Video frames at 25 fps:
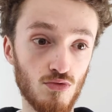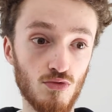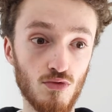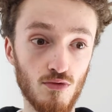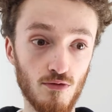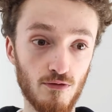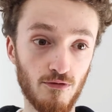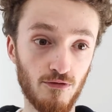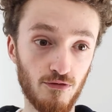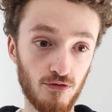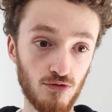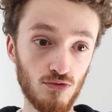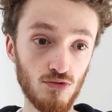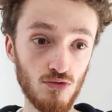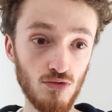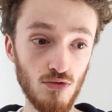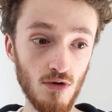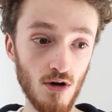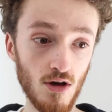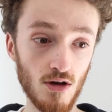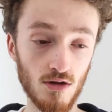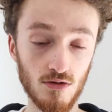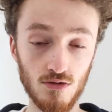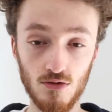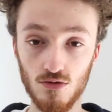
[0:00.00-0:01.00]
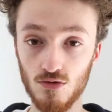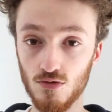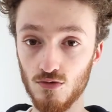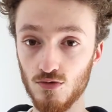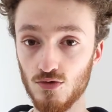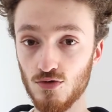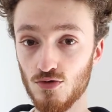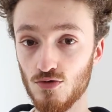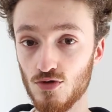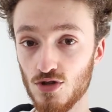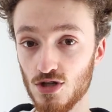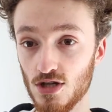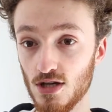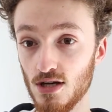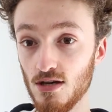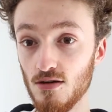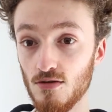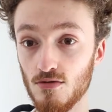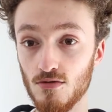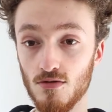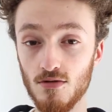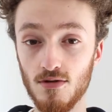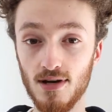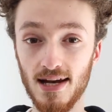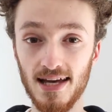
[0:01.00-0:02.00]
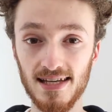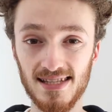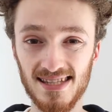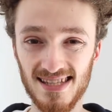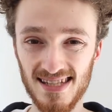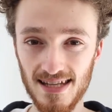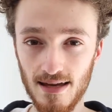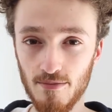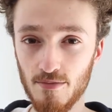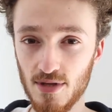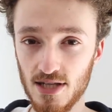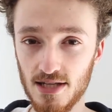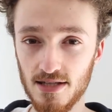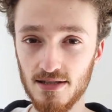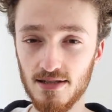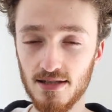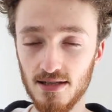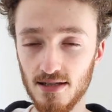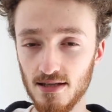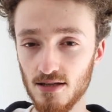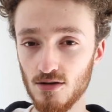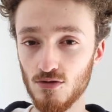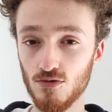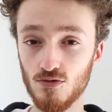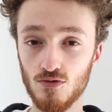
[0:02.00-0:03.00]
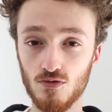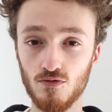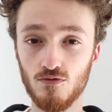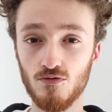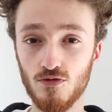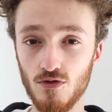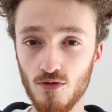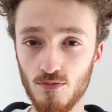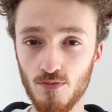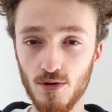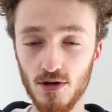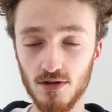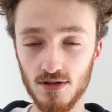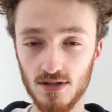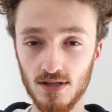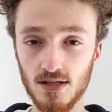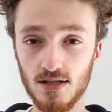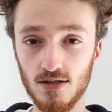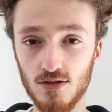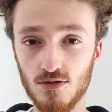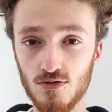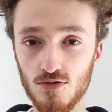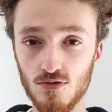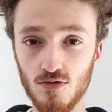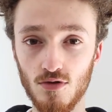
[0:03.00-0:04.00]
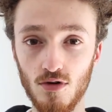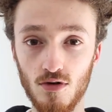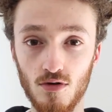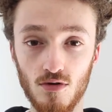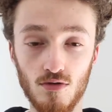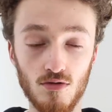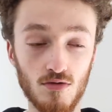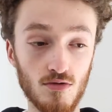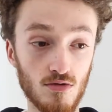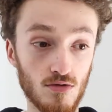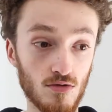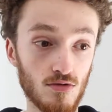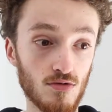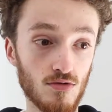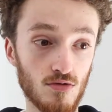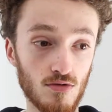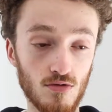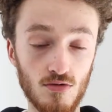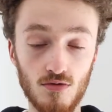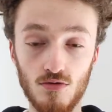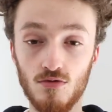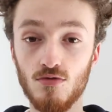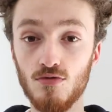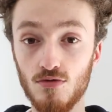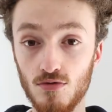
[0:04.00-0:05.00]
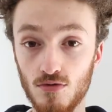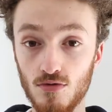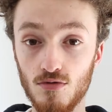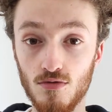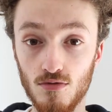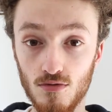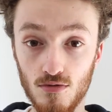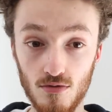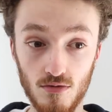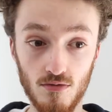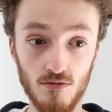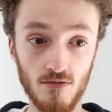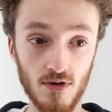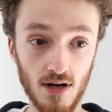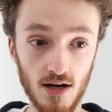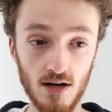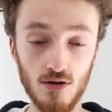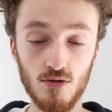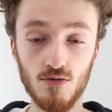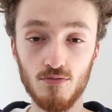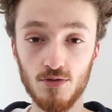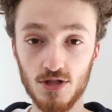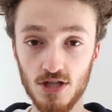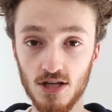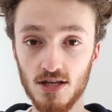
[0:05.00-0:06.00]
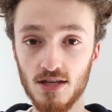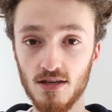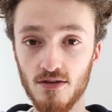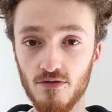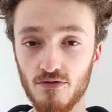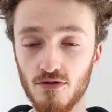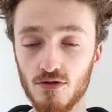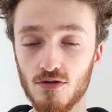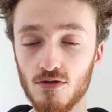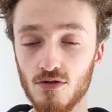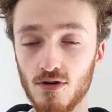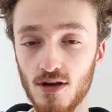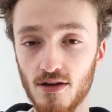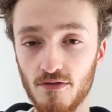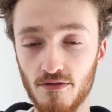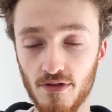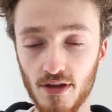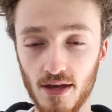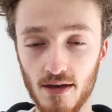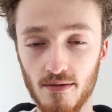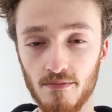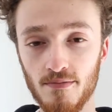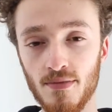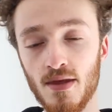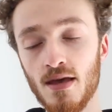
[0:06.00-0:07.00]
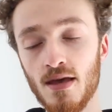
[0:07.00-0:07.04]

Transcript: le flou de ton sujet, la stabilité que tu veux porter sur voilà l'objet qui est photographié.